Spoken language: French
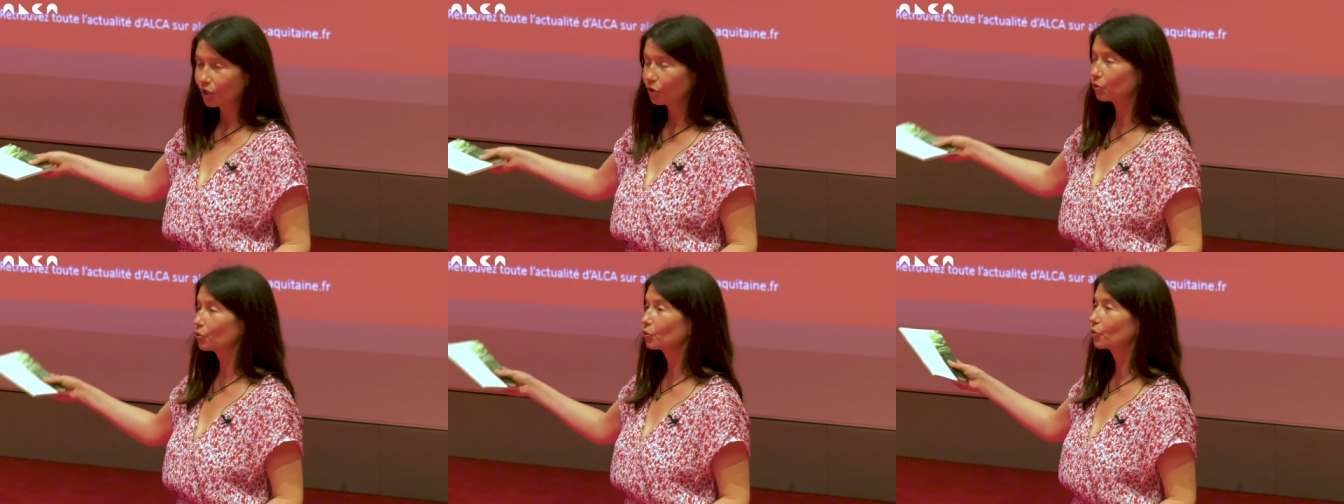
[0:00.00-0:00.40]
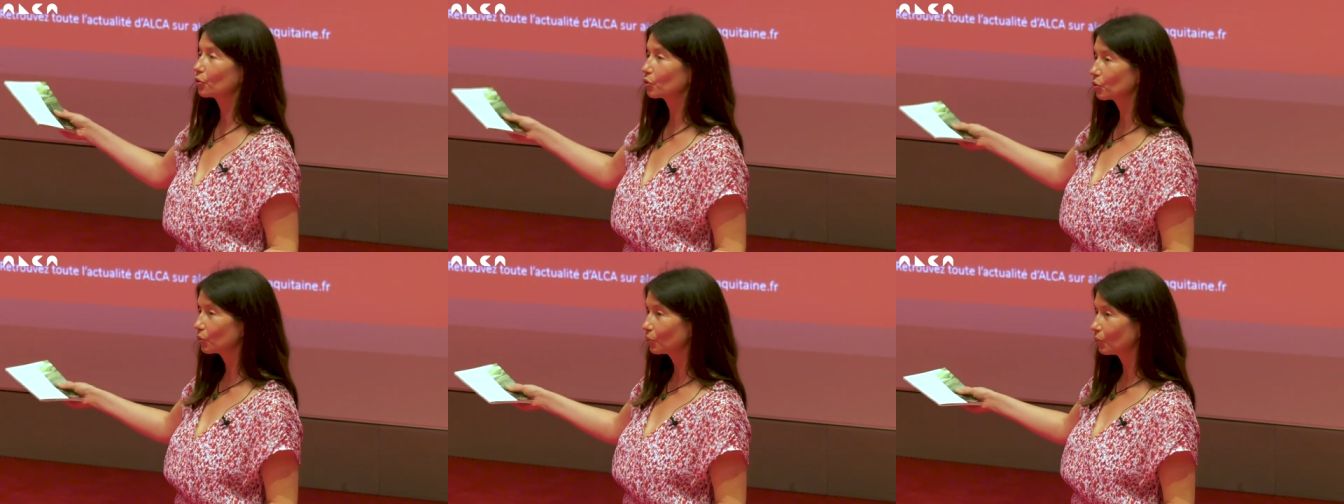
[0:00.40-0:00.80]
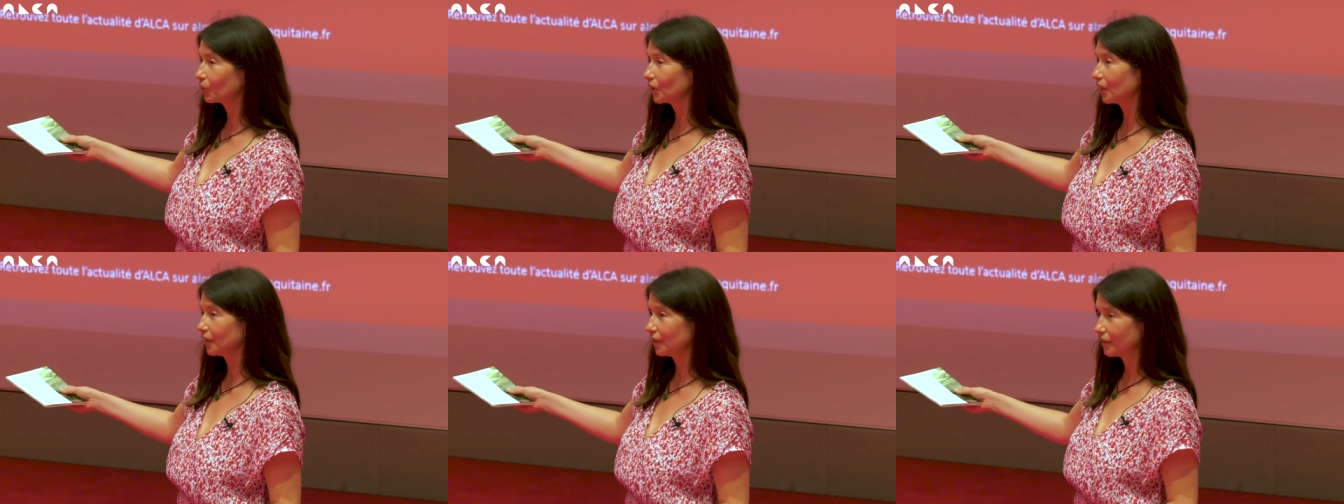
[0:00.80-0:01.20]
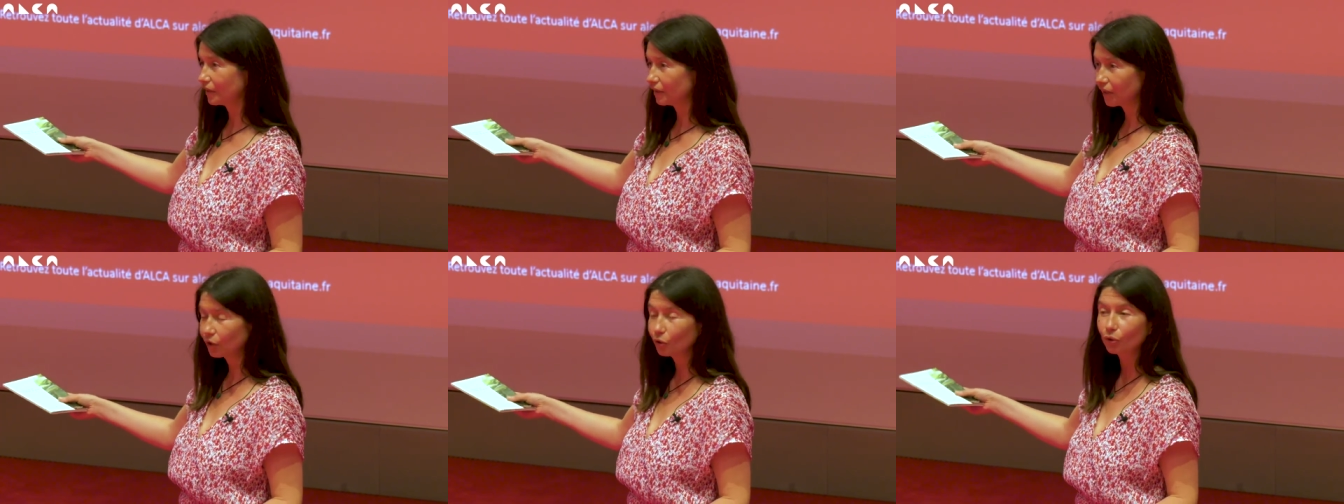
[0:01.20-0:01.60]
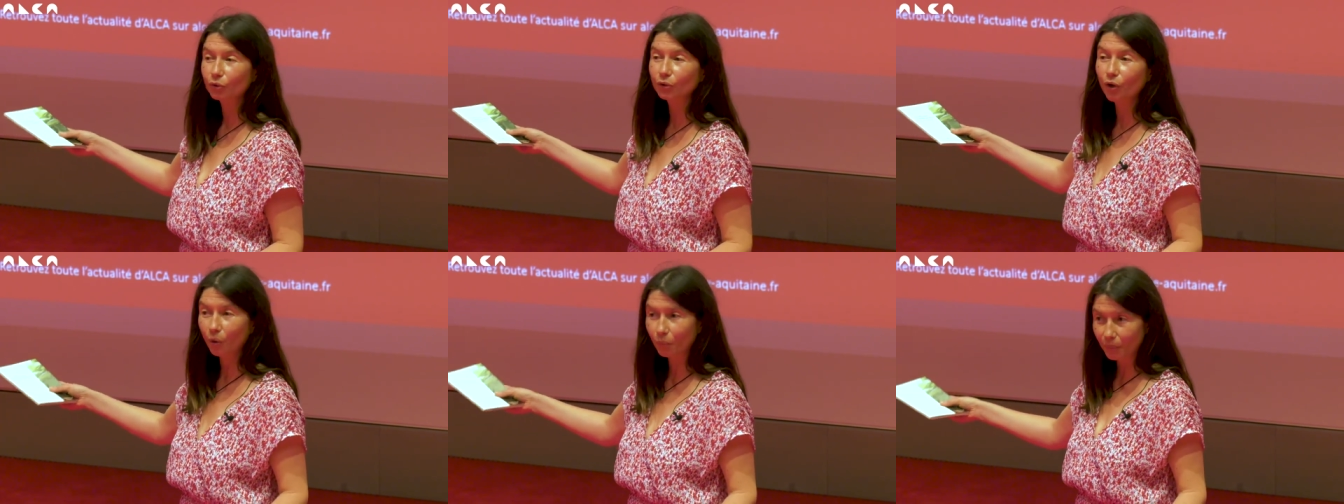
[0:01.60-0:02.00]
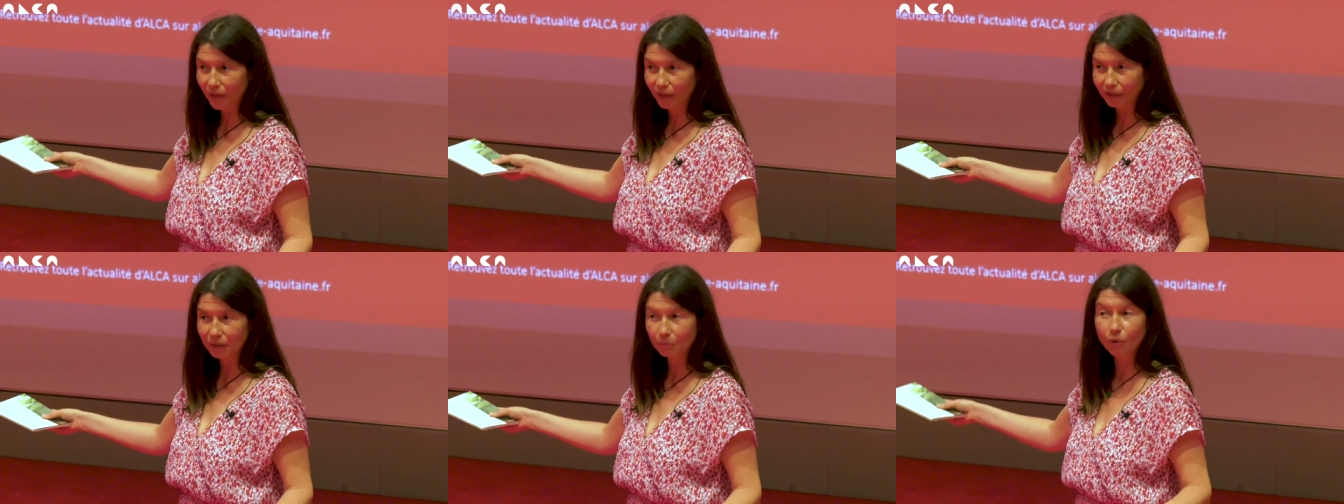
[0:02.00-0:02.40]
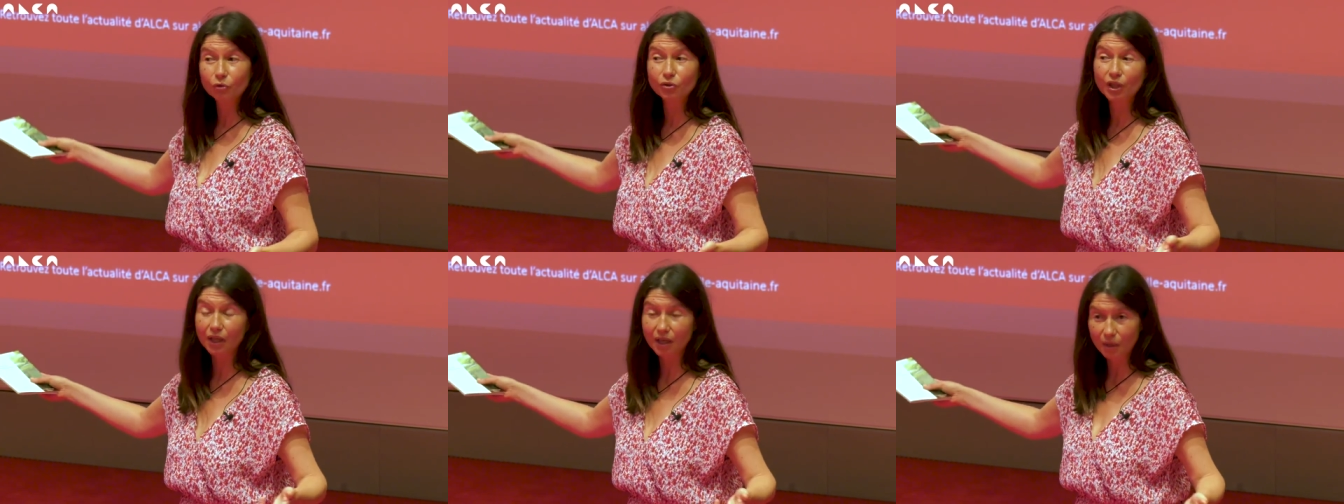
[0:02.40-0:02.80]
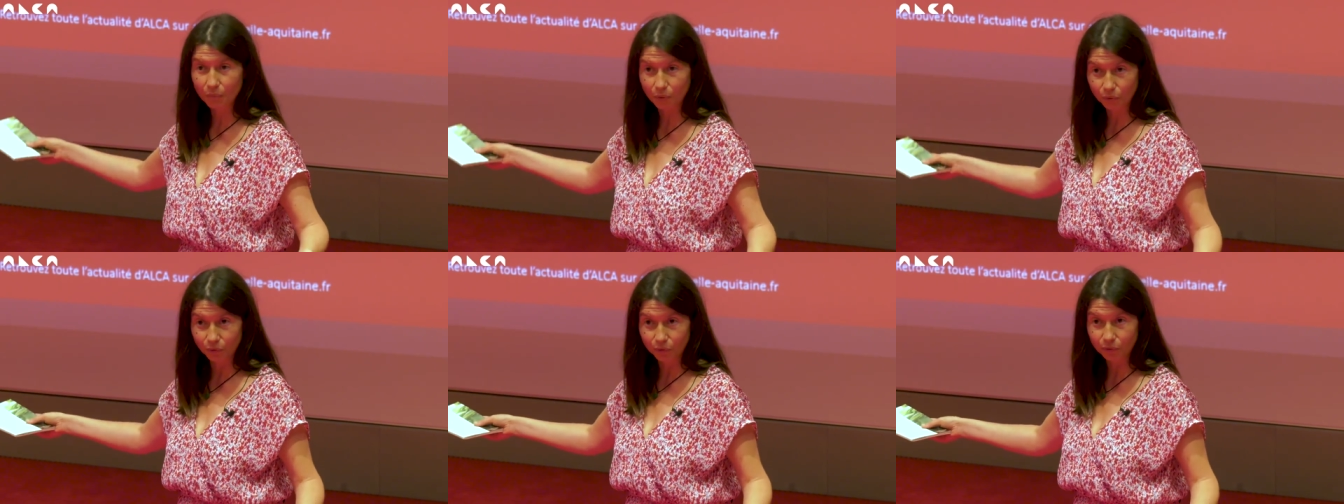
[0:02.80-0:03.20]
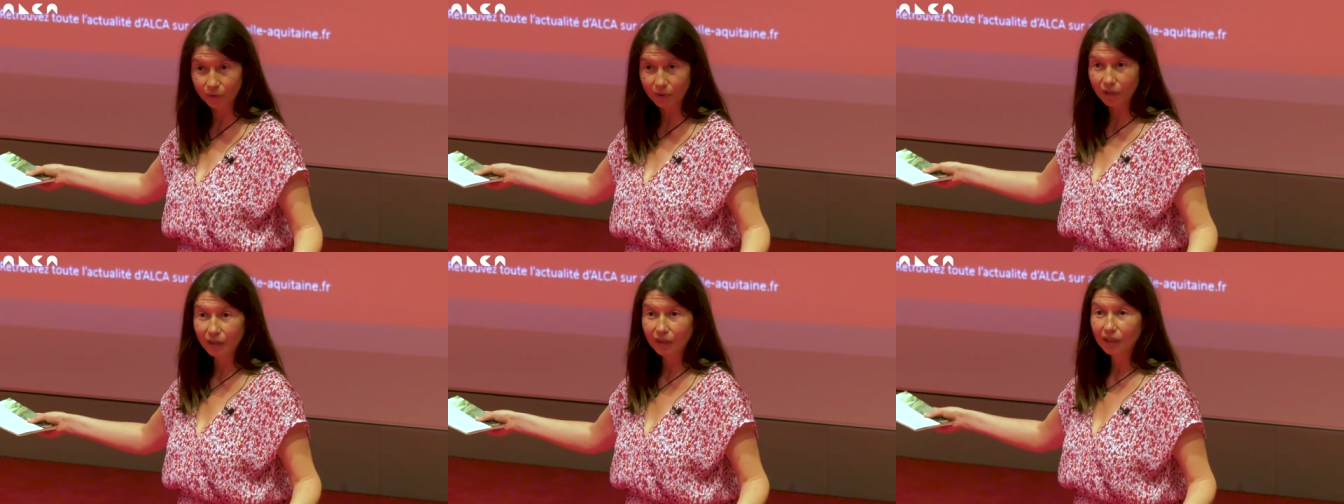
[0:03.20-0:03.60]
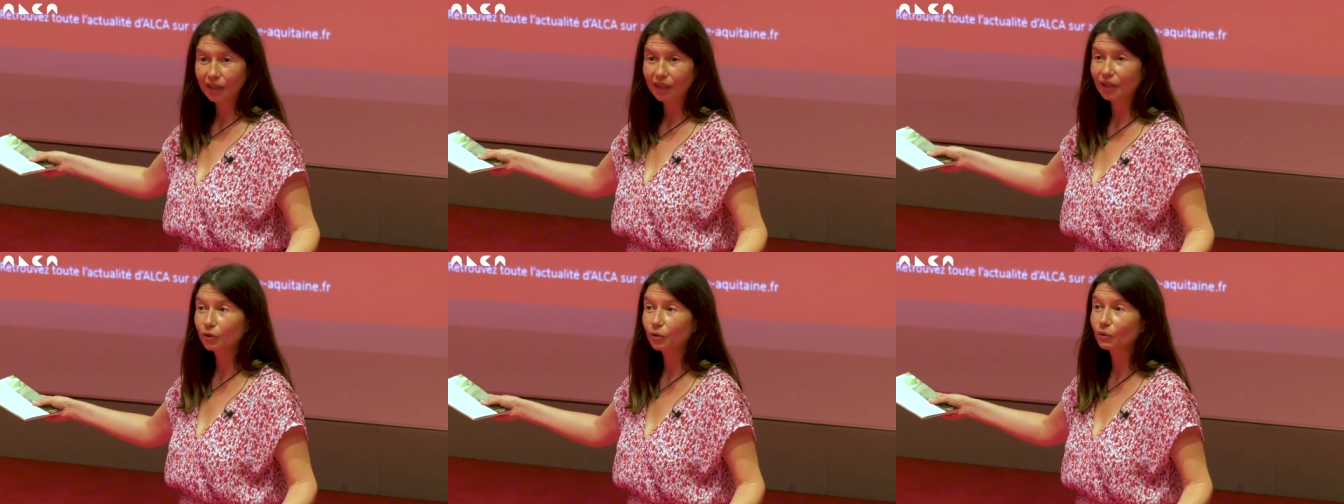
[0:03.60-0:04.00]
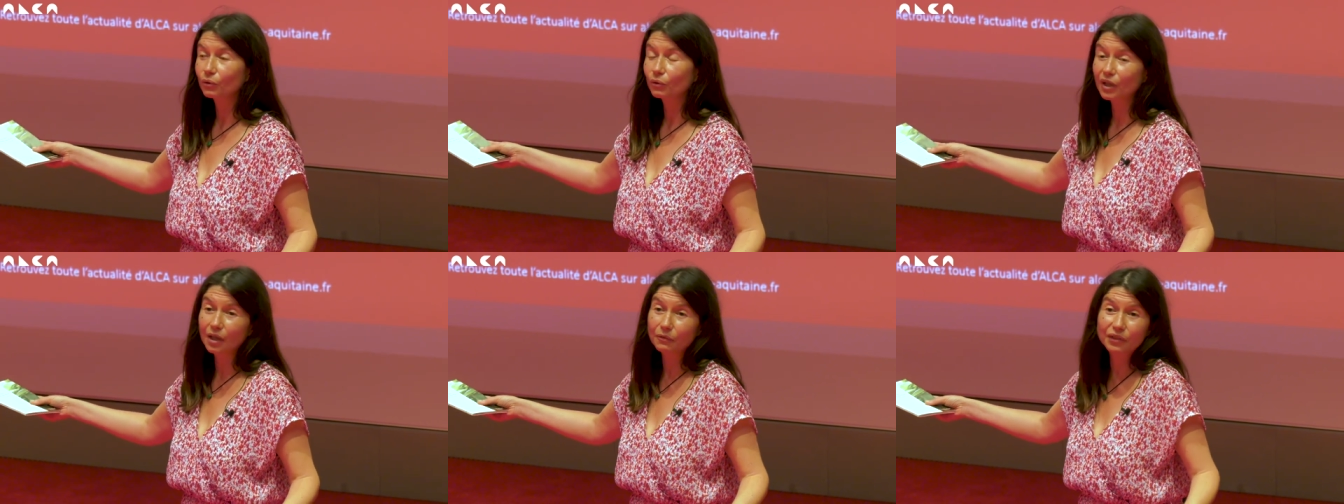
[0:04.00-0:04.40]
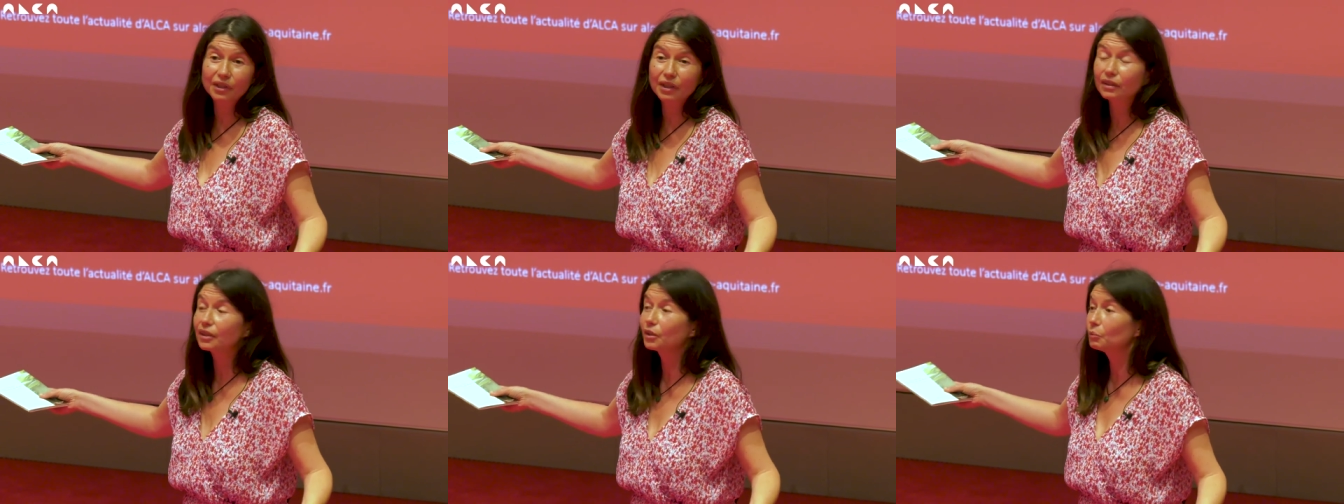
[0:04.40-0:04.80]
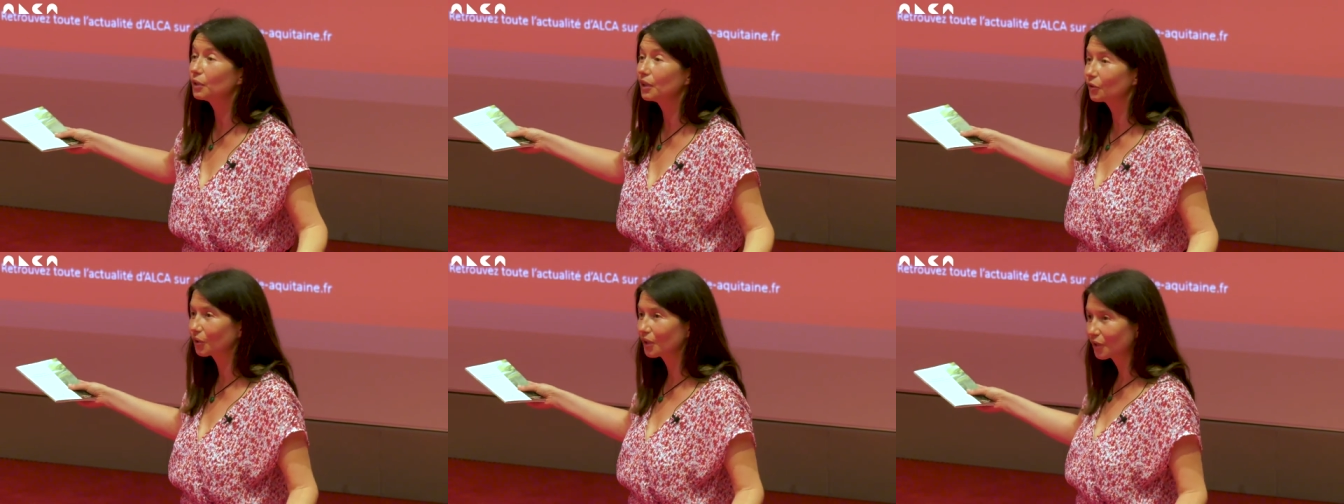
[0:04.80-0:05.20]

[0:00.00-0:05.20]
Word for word: jusqu'au jour où on a décidé que le Grand Paris mangerait la banlieue et que la vie d'un kiwi dans